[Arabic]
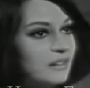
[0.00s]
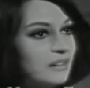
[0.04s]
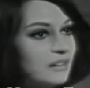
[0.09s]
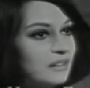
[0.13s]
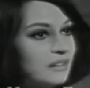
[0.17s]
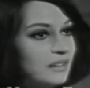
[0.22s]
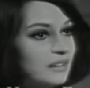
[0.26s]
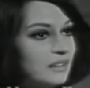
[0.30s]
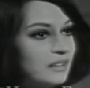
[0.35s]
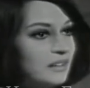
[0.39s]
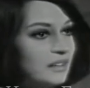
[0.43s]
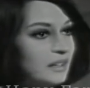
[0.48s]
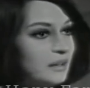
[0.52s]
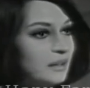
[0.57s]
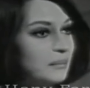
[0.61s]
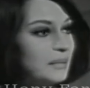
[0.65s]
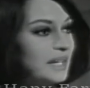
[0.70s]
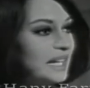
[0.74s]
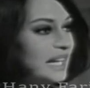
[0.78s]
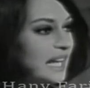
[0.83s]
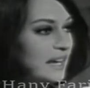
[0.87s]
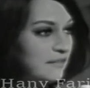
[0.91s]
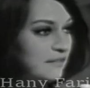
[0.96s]
يعني أقرب من
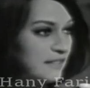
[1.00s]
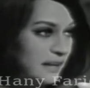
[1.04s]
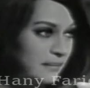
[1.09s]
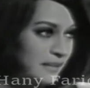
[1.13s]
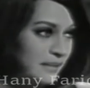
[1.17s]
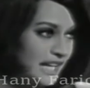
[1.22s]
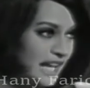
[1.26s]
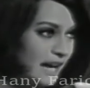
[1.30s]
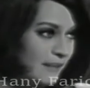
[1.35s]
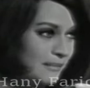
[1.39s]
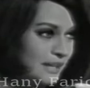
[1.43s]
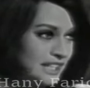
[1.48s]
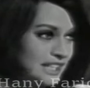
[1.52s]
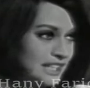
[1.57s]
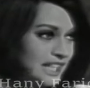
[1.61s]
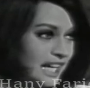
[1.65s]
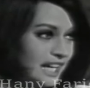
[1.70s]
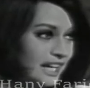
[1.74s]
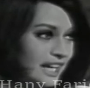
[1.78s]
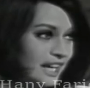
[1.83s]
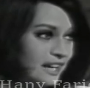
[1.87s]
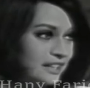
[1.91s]
الأفلام اللي عملتها